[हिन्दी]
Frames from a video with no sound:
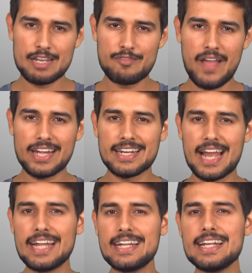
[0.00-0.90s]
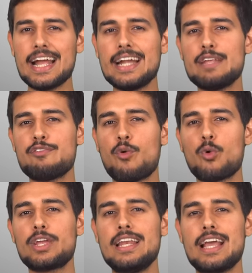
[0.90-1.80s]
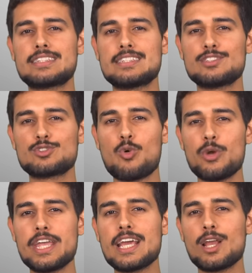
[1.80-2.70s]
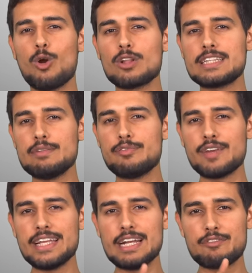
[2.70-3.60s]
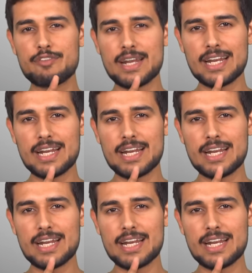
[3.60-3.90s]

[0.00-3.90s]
इनफैक्ट 1994 की इलेक्शंस को इकलौती फ्री एंड फेयर